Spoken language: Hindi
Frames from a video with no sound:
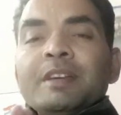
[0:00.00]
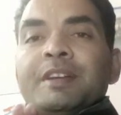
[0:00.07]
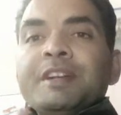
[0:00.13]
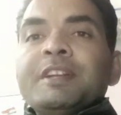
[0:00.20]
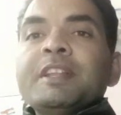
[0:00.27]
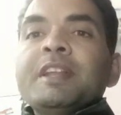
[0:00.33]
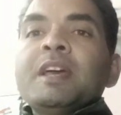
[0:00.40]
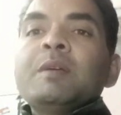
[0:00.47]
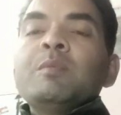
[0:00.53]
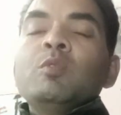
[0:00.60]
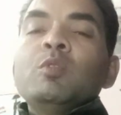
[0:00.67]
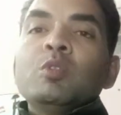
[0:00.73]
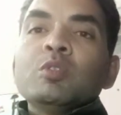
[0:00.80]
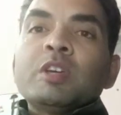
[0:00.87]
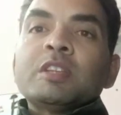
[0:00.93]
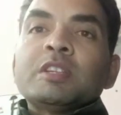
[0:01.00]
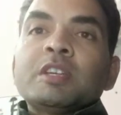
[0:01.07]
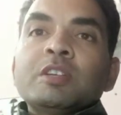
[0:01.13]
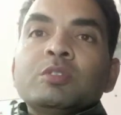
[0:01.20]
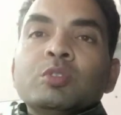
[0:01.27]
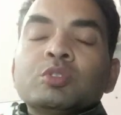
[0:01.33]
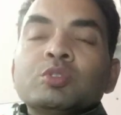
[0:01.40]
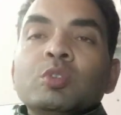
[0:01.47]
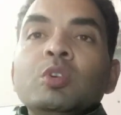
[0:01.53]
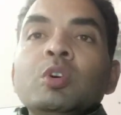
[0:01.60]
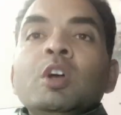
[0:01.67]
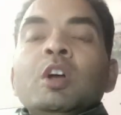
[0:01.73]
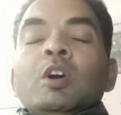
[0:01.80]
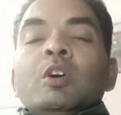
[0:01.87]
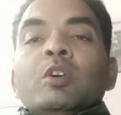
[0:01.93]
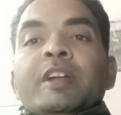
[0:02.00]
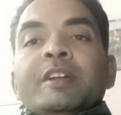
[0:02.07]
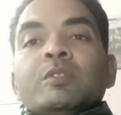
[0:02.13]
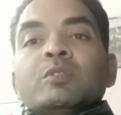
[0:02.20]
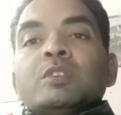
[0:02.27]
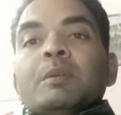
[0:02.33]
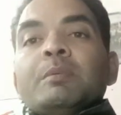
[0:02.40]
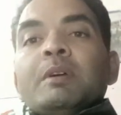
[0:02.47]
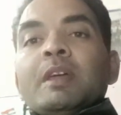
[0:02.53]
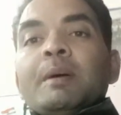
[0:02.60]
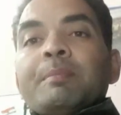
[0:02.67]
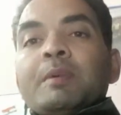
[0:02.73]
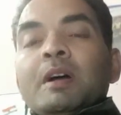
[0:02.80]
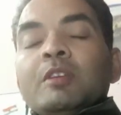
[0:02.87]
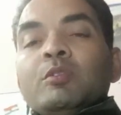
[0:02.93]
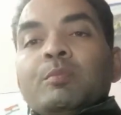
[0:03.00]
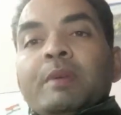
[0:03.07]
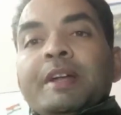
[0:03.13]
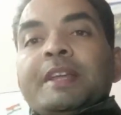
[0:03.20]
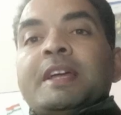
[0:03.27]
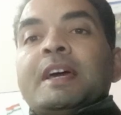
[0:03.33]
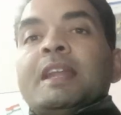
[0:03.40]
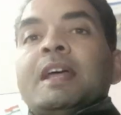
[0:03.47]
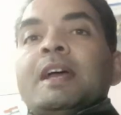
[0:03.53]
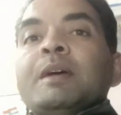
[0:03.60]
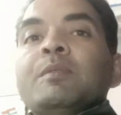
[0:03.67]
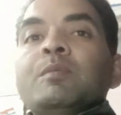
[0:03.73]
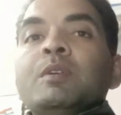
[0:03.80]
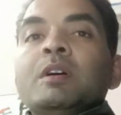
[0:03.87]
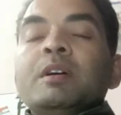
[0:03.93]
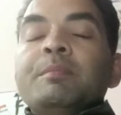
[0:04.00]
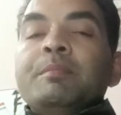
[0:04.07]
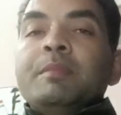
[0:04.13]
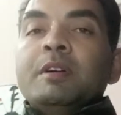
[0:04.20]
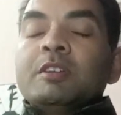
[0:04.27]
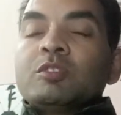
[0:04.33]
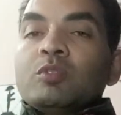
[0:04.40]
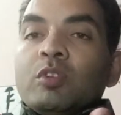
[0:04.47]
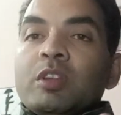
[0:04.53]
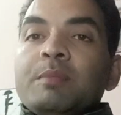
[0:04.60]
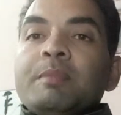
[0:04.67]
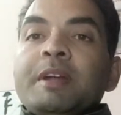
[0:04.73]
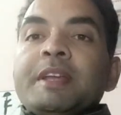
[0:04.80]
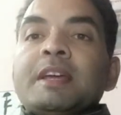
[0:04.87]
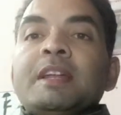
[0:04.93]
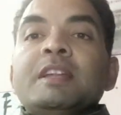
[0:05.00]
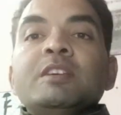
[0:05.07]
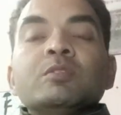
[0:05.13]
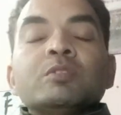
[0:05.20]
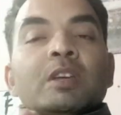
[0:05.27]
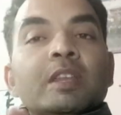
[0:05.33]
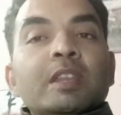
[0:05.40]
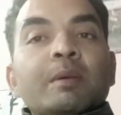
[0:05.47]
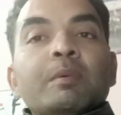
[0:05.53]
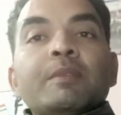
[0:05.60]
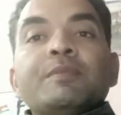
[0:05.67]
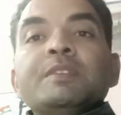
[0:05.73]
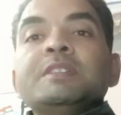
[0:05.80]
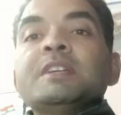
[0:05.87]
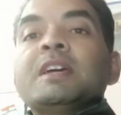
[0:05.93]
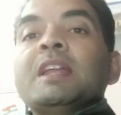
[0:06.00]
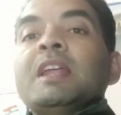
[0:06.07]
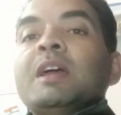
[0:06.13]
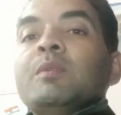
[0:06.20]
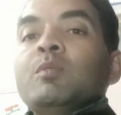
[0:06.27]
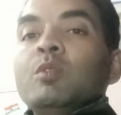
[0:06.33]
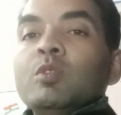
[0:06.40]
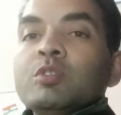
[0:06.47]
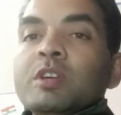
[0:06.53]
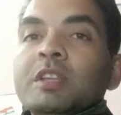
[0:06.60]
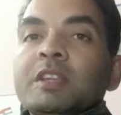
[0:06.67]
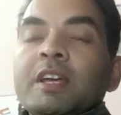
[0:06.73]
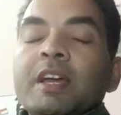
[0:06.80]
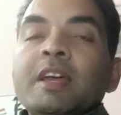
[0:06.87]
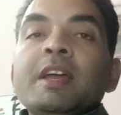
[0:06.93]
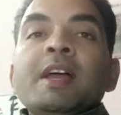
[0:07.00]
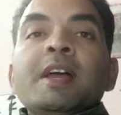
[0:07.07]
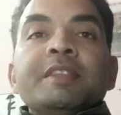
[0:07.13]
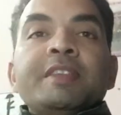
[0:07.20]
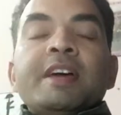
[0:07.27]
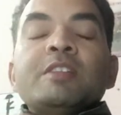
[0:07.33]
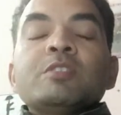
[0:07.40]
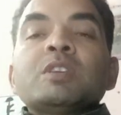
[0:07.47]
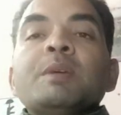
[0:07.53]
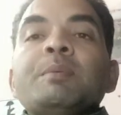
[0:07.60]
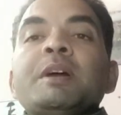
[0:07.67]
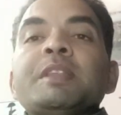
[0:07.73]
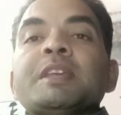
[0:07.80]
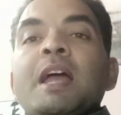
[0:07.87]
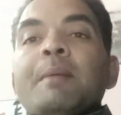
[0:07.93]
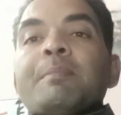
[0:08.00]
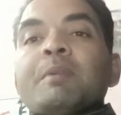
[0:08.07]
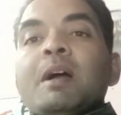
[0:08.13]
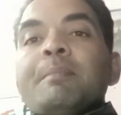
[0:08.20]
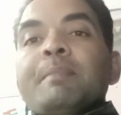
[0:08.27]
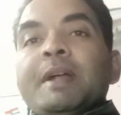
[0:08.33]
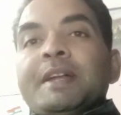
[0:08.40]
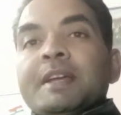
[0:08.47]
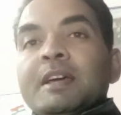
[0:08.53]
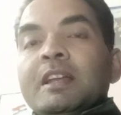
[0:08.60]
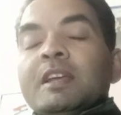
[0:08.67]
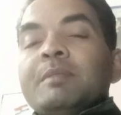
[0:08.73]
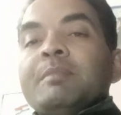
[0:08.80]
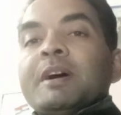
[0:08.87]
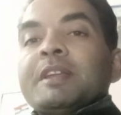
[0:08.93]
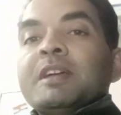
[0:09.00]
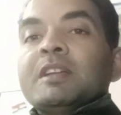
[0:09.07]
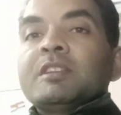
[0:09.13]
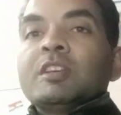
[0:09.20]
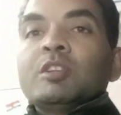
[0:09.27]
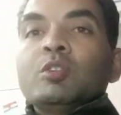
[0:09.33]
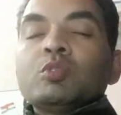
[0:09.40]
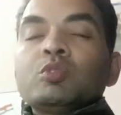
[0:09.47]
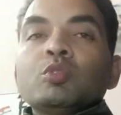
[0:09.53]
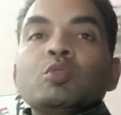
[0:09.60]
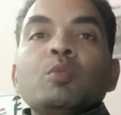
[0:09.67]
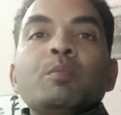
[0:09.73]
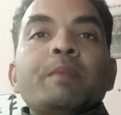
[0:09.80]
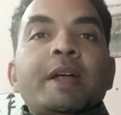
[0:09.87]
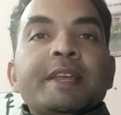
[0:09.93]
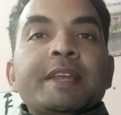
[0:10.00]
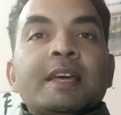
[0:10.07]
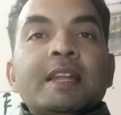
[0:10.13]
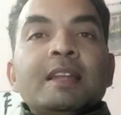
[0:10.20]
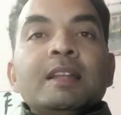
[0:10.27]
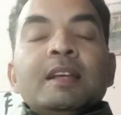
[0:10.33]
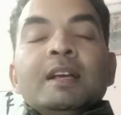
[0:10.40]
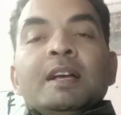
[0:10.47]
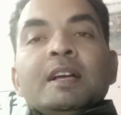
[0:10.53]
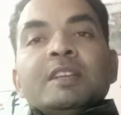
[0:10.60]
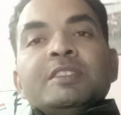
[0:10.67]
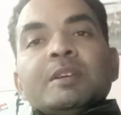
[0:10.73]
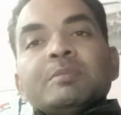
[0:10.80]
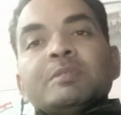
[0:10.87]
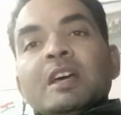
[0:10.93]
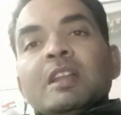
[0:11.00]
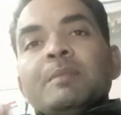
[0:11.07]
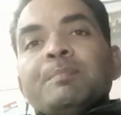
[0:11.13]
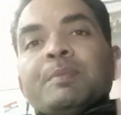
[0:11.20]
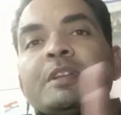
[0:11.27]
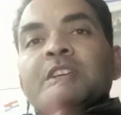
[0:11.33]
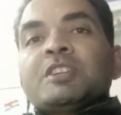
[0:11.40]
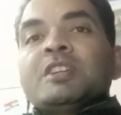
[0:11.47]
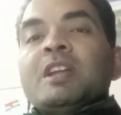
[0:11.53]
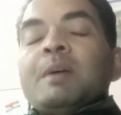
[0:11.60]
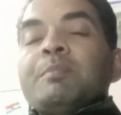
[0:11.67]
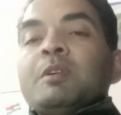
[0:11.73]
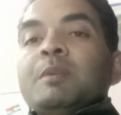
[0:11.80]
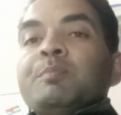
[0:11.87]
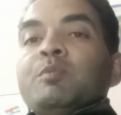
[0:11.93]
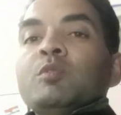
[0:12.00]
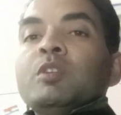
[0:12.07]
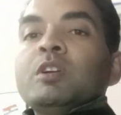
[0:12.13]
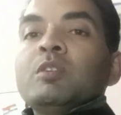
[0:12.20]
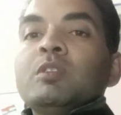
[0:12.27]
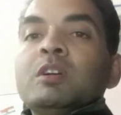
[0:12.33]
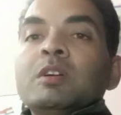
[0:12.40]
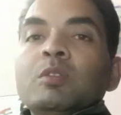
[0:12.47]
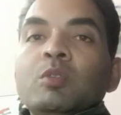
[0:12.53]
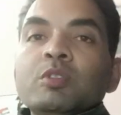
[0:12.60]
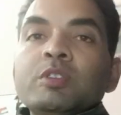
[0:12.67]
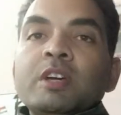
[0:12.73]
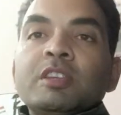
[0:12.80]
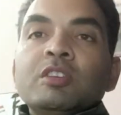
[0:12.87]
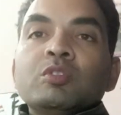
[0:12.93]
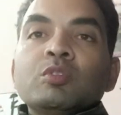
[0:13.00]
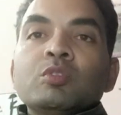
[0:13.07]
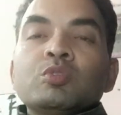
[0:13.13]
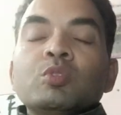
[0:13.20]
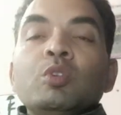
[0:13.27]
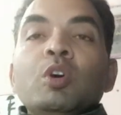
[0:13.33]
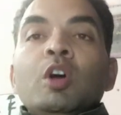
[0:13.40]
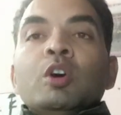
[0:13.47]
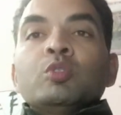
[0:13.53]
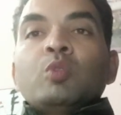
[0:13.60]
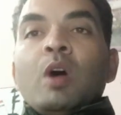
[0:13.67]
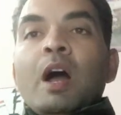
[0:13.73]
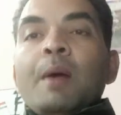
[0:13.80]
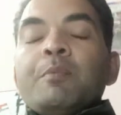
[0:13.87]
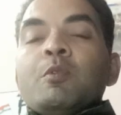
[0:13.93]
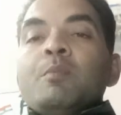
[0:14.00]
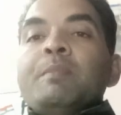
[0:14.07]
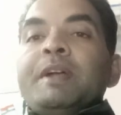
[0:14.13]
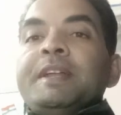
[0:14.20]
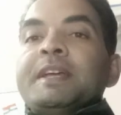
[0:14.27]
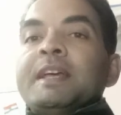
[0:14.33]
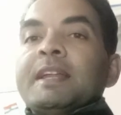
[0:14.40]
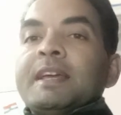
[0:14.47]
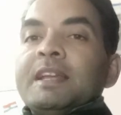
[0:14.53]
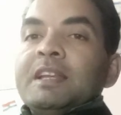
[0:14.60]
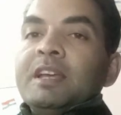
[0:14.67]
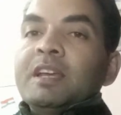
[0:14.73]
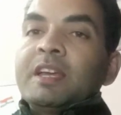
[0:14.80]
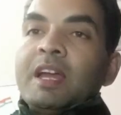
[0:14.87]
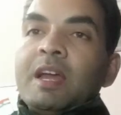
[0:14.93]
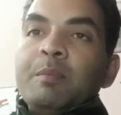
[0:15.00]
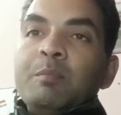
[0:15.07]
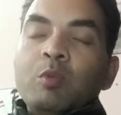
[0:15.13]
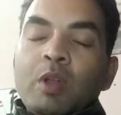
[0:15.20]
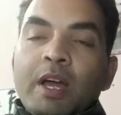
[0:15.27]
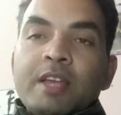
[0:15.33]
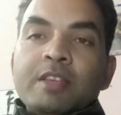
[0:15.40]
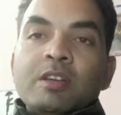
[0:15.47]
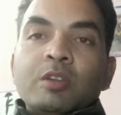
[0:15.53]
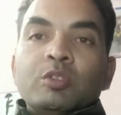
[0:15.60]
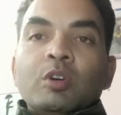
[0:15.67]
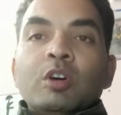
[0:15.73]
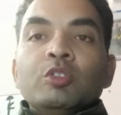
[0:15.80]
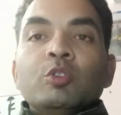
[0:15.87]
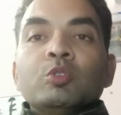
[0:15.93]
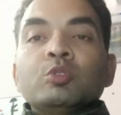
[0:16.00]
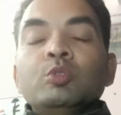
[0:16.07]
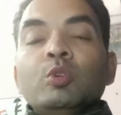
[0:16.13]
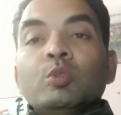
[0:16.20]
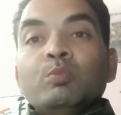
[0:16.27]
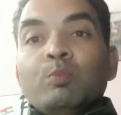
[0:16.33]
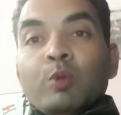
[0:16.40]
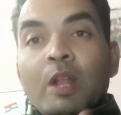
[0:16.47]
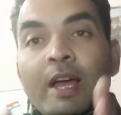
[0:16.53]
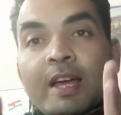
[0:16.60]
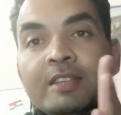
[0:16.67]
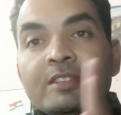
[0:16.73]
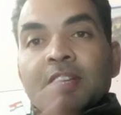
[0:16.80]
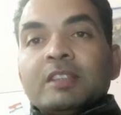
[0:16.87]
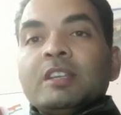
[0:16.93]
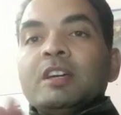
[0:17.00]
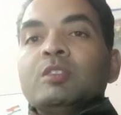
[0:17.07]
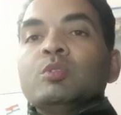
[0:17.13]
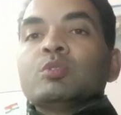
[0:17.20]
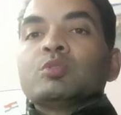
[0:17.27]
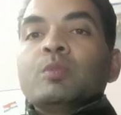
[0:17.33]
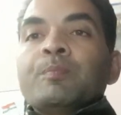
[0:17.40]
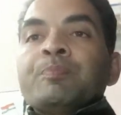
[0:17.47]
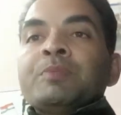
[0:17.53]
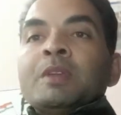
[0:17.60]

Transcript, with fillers: रिटर्न है वो हो जाता है दोस्तों एंड उसके बाद आपका जो मेडिकल है सॉरी मेडिकल नहीं उसके बाद आपका फिजिकल है वो हो जाता है देन उसके बाद क्या आपका मेडिकल की बारी आती है दोस्तों तो मेडिकल जब सारे परीक्षण आपके पूरे हो जाते हैं दोस्तों तो आपको मेडिकल के लिए क्या है बुलाया जाता है हाँ, दोस्तों बुलाया जाता है दोस्तों